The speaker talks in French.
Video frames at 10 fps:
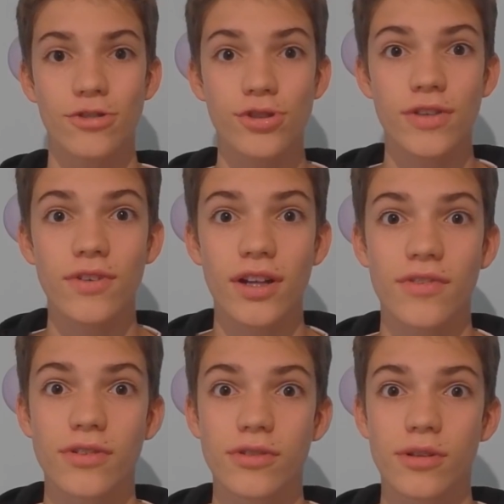Juste avant que la
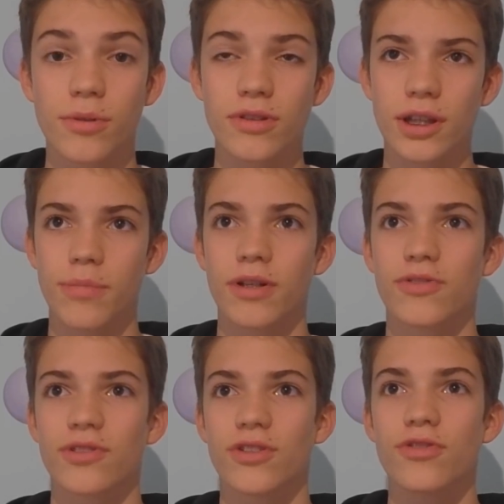vidéo commence, et ben,
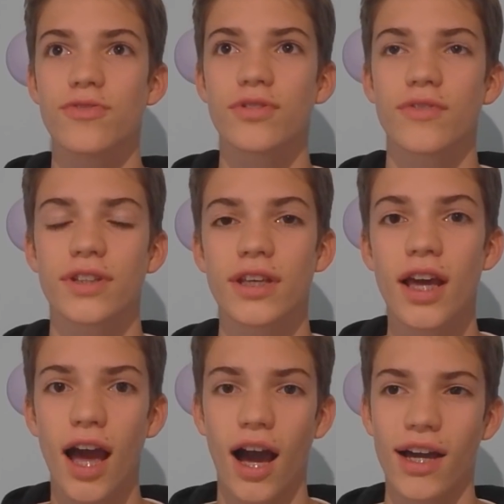je voulais juste vous inviter
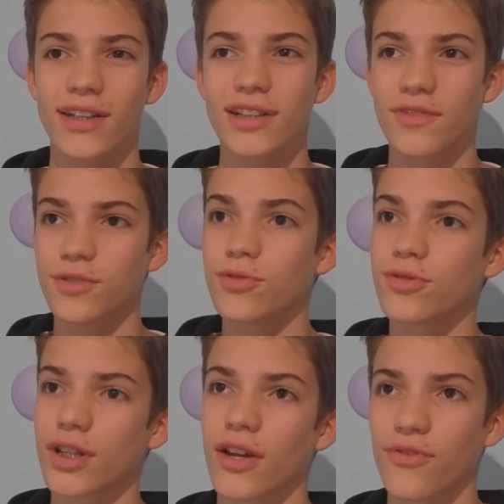à regarder la vidéo
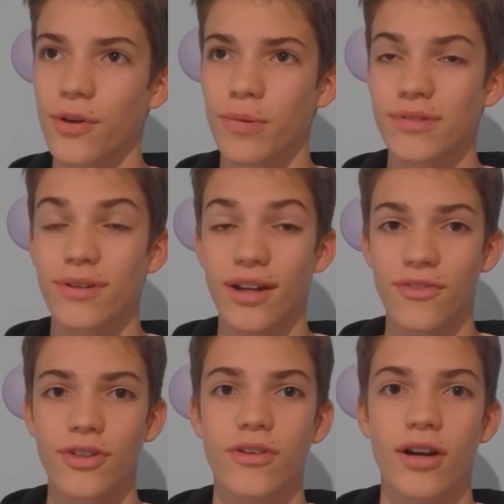jusqu'à la fin parce qu'à la
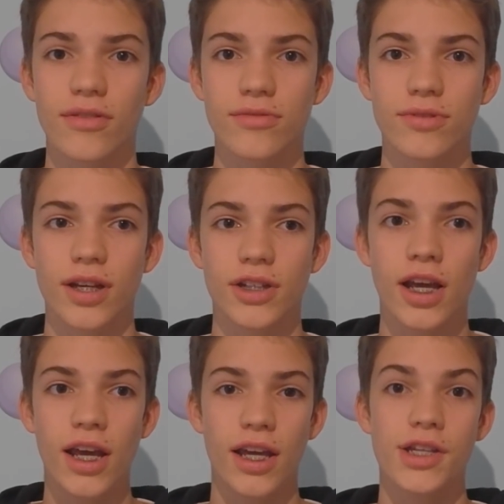fin il y aura un sondage
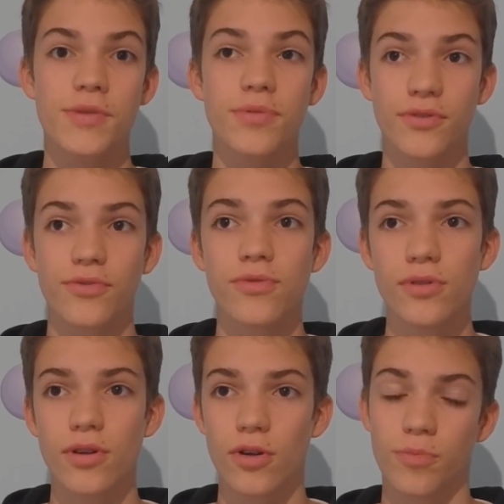et j'ai besoin de
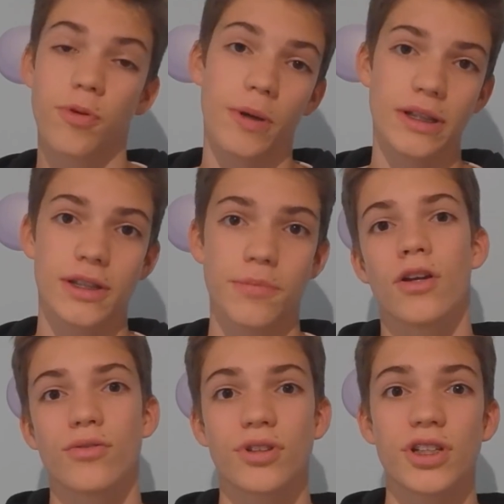vous euh, pour participer.
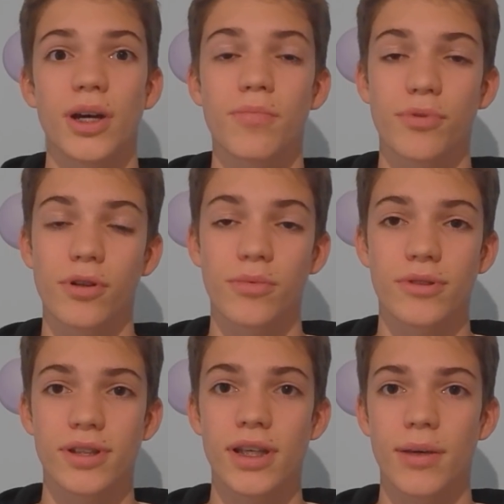Donc déjà pour
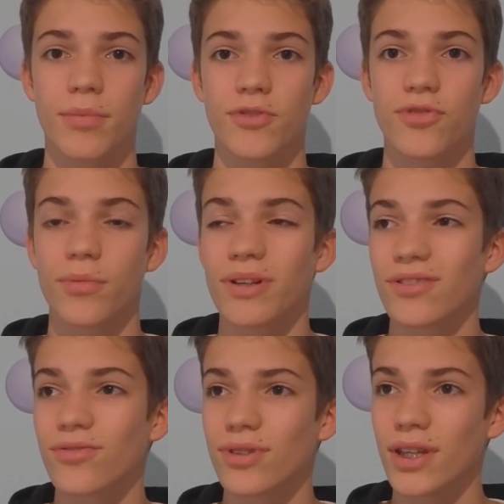commencer, et ben, je voulais
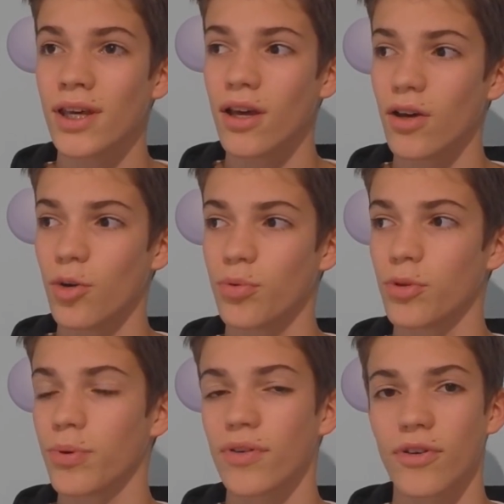m'excuser euh, pour
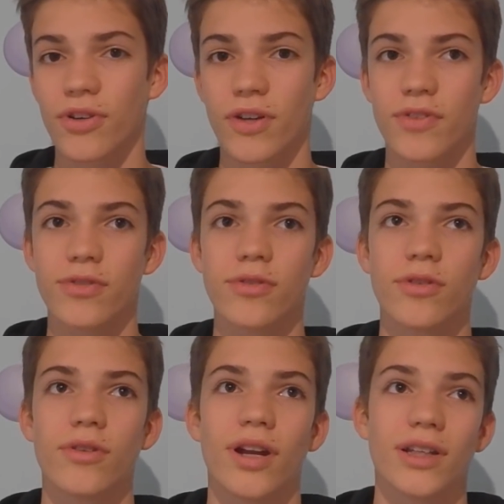ne pas avoir fait la vidéo
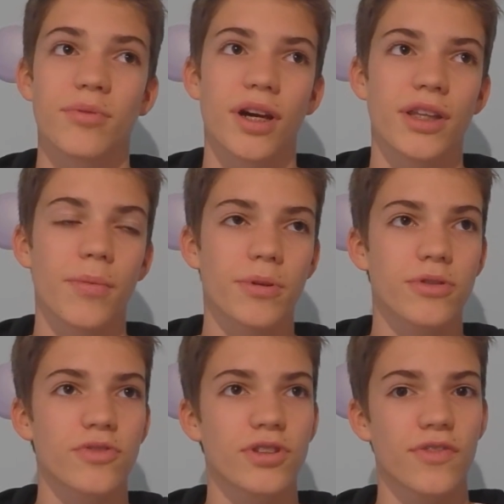de la semaine dernière parce que
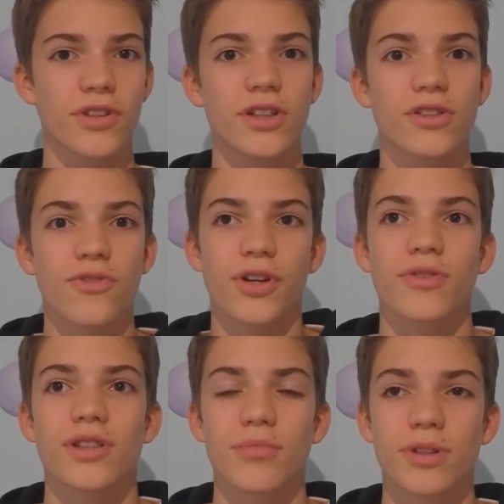je vous avais dit que j'en ferais une
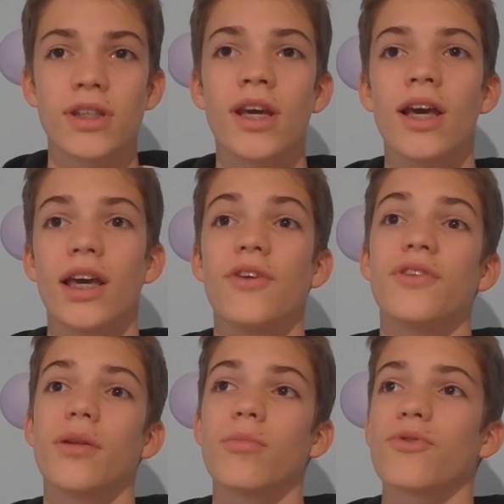samedi et
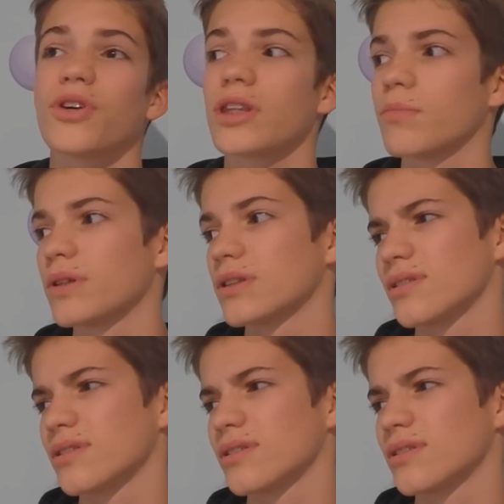finalement en fait eh ben,